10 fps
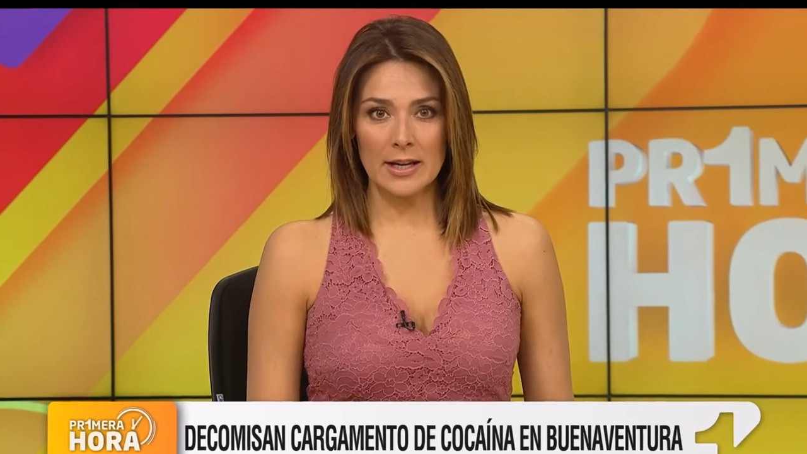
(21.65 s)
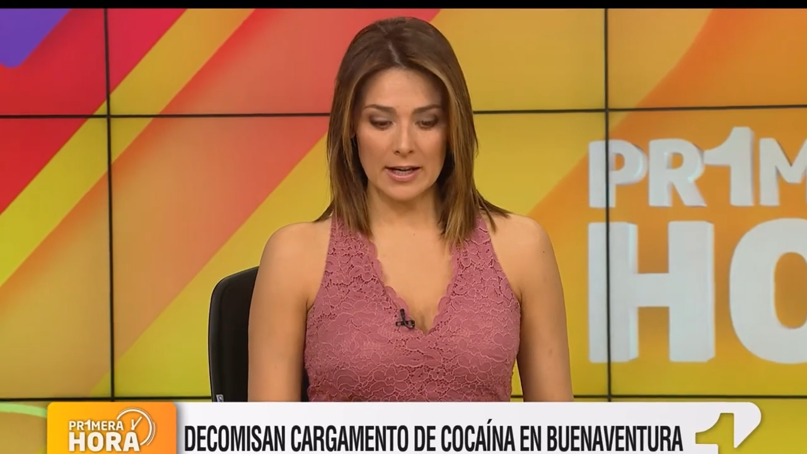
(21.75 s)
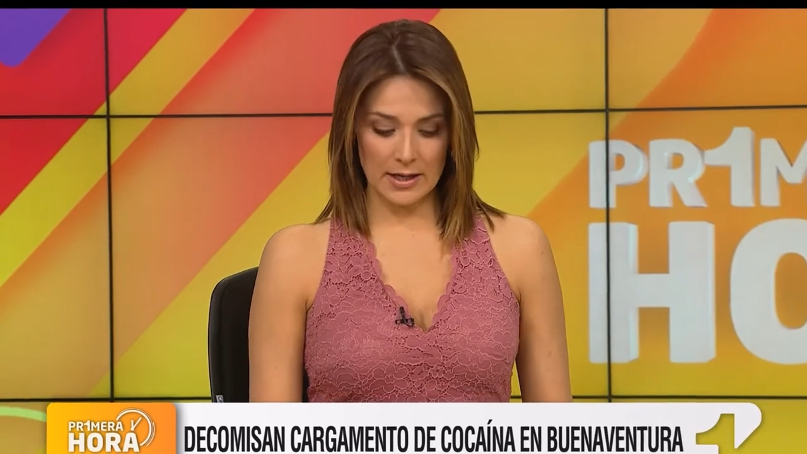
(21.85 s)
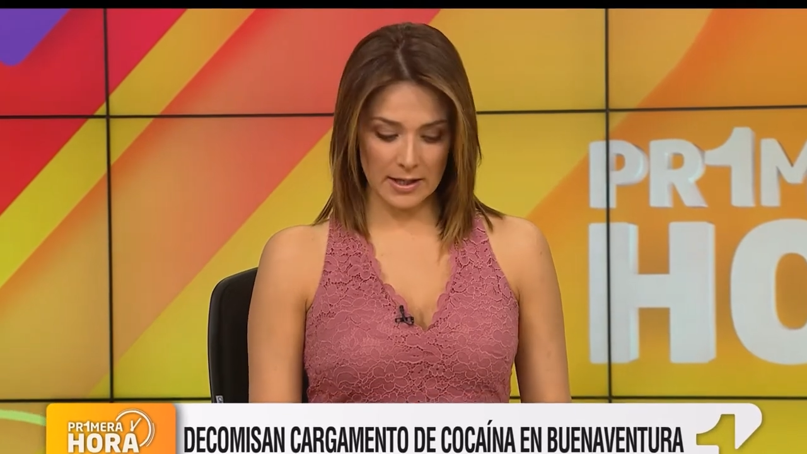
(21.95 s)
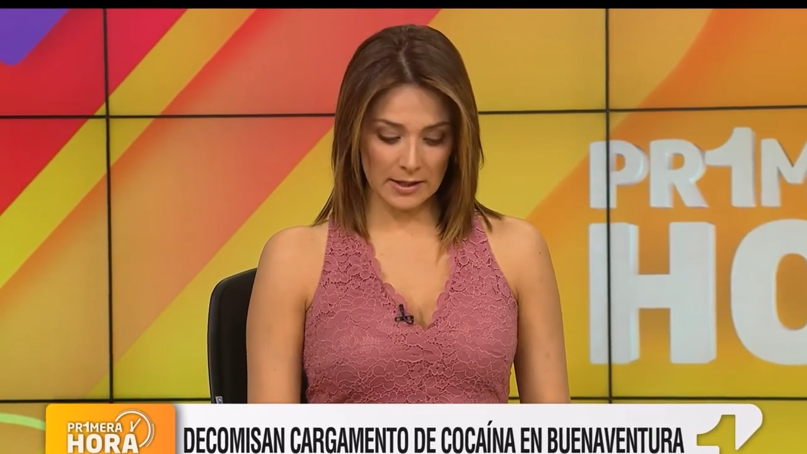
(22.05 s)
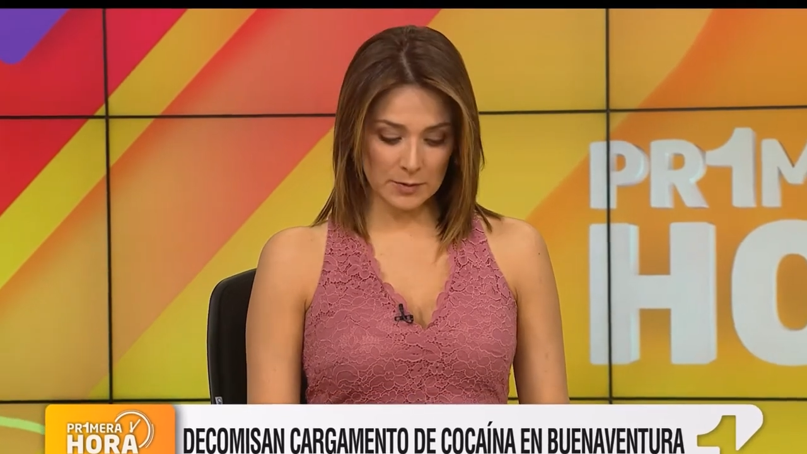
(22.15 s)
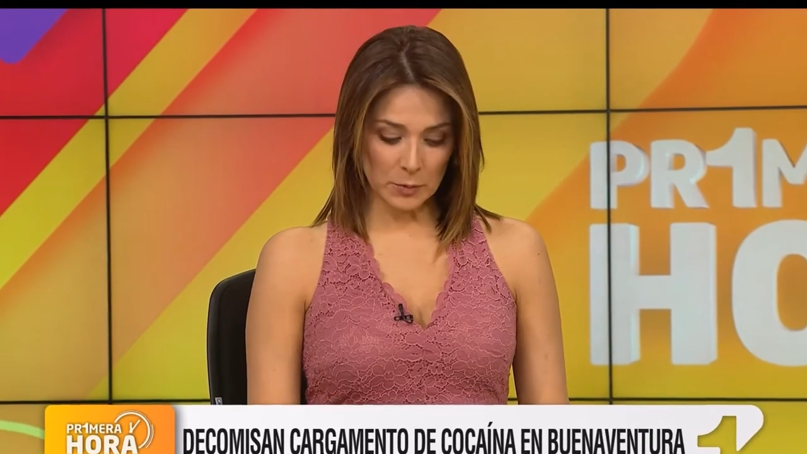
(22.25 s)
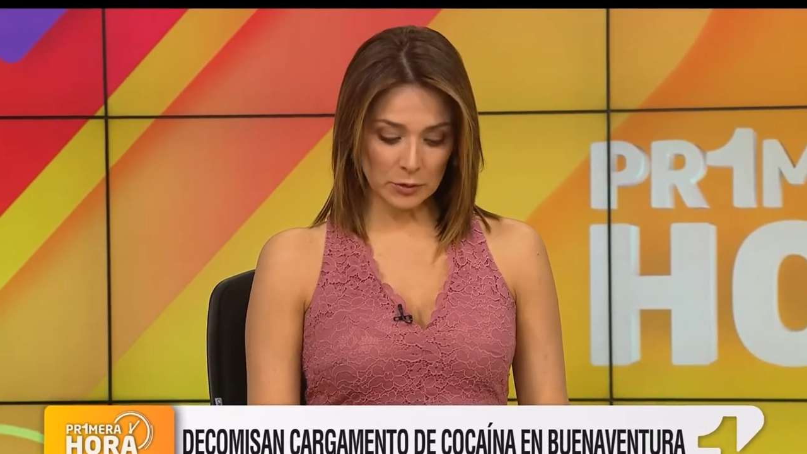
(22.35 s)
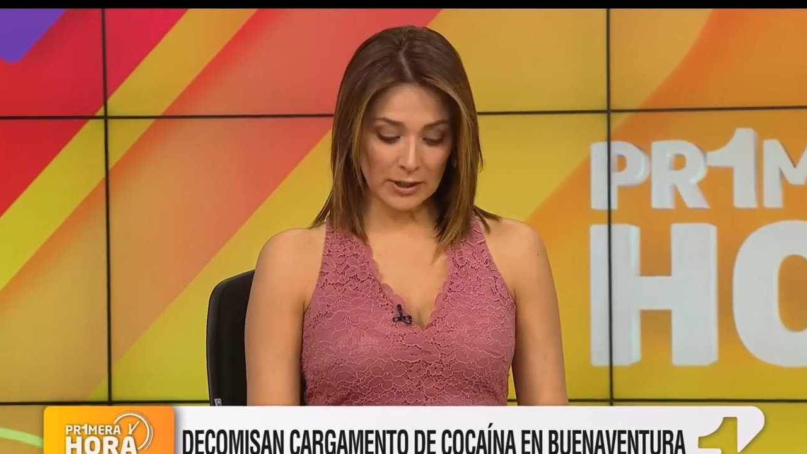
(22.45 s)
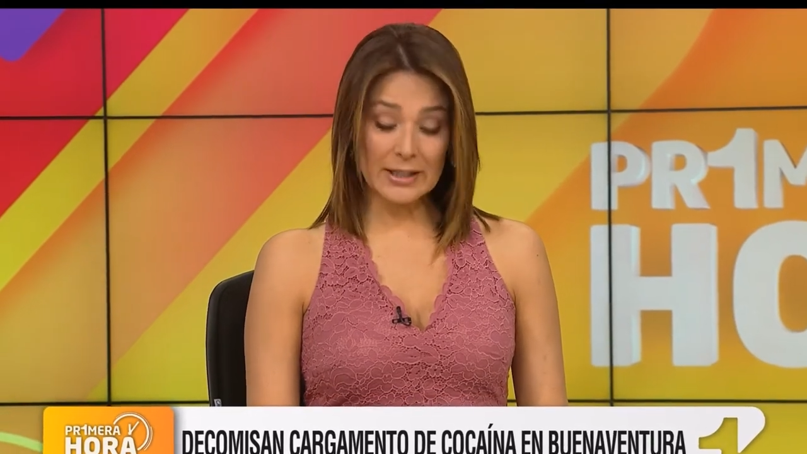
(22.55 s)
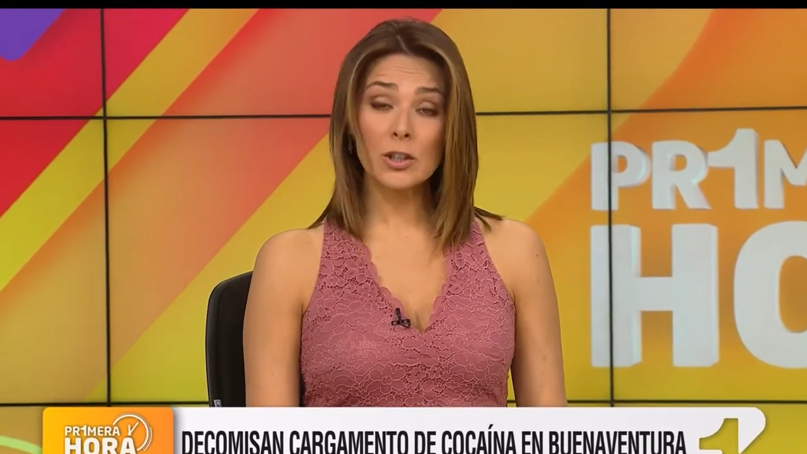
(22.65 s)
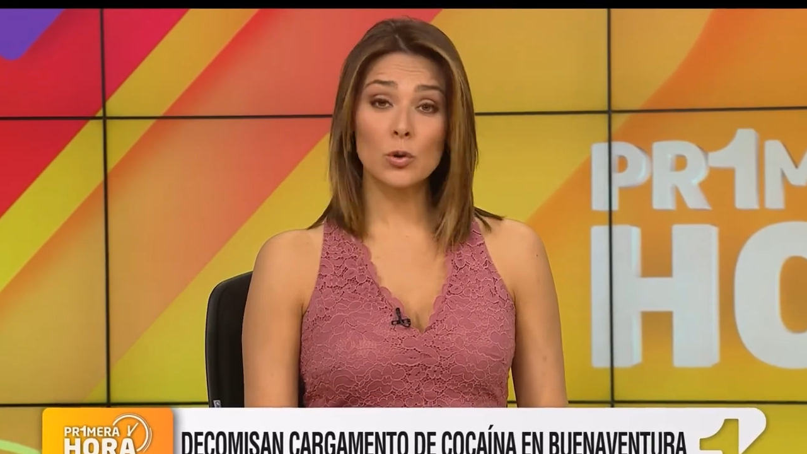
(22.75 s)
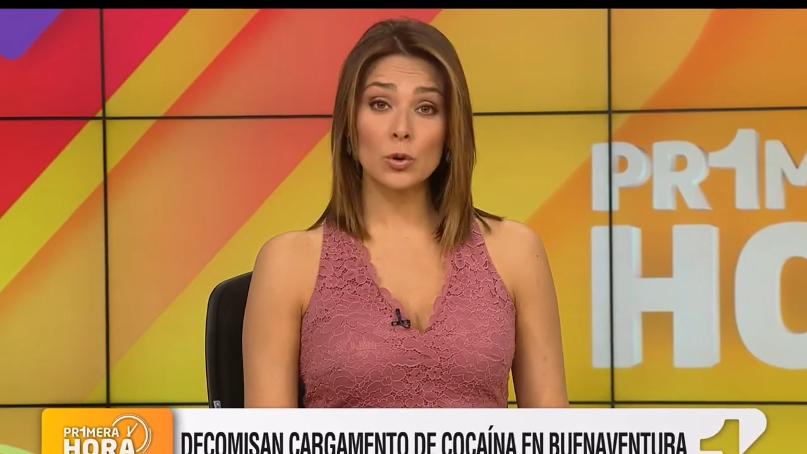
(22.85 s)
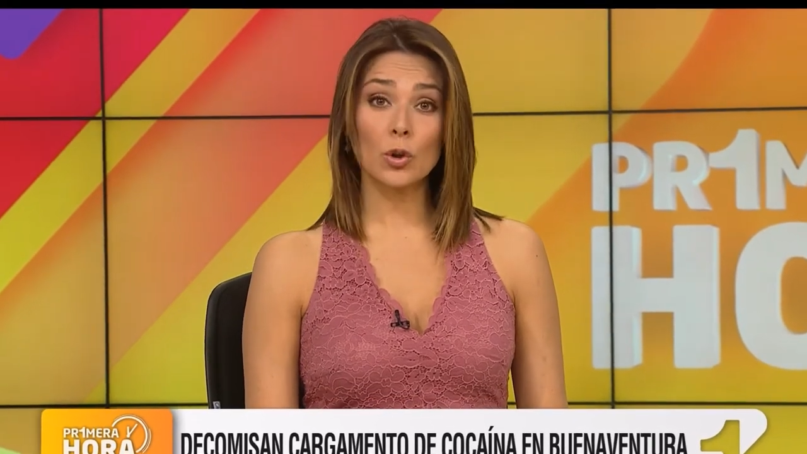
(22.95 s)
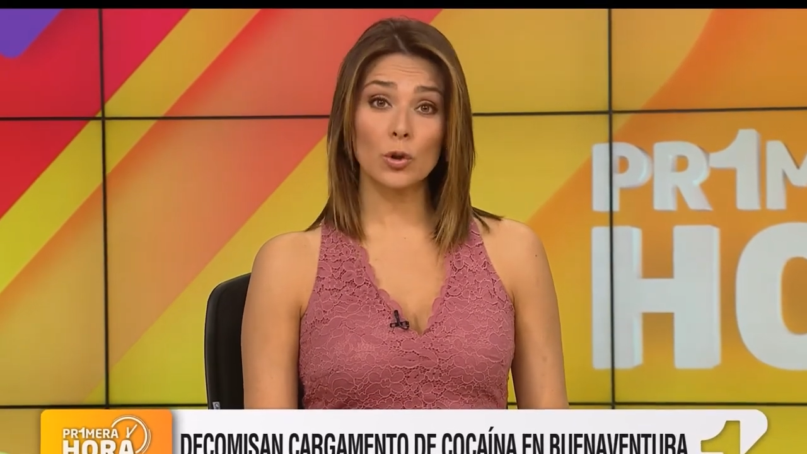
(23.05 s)
eh, exportada y
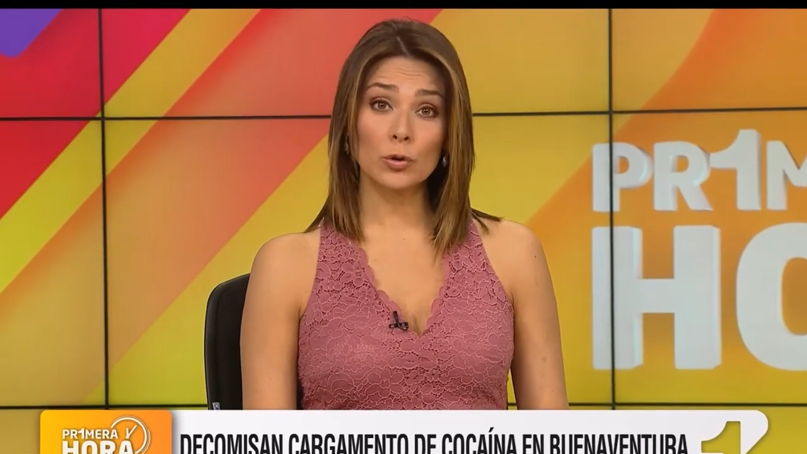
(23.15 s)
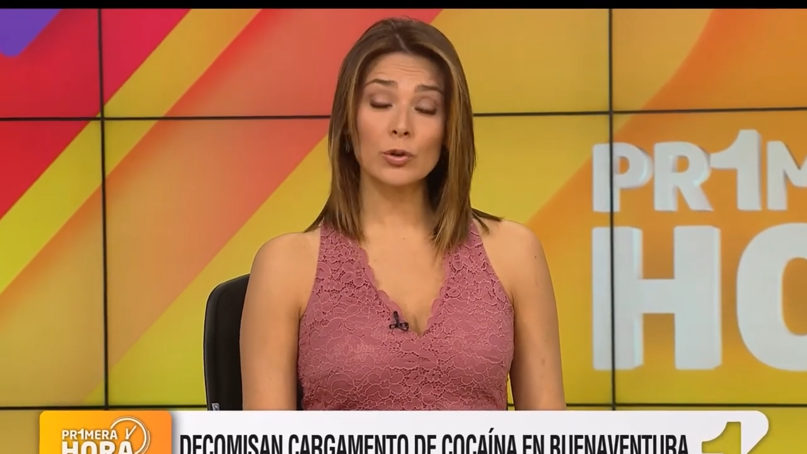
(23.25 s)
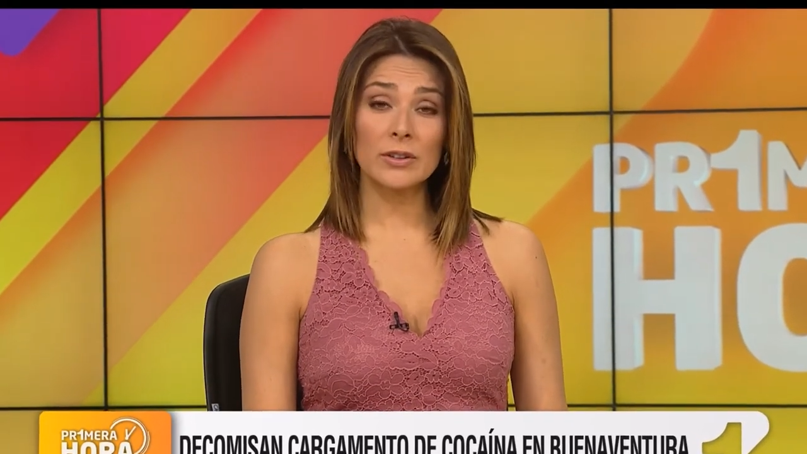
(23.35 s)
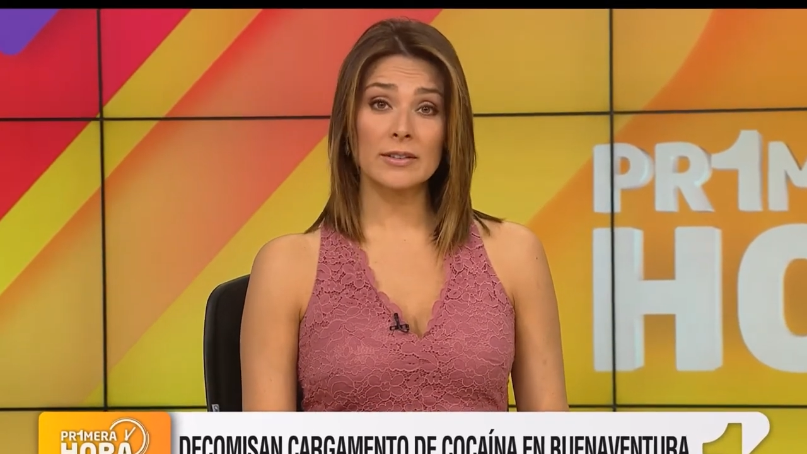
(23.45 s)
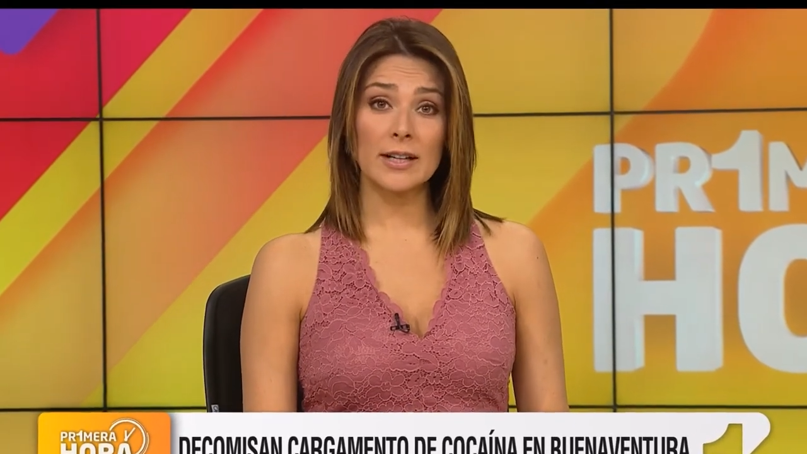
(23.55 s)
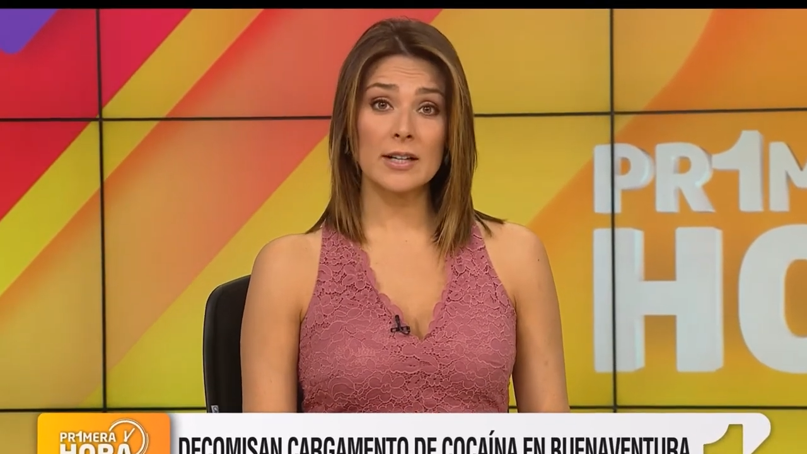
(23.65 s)
cuyo costo tendría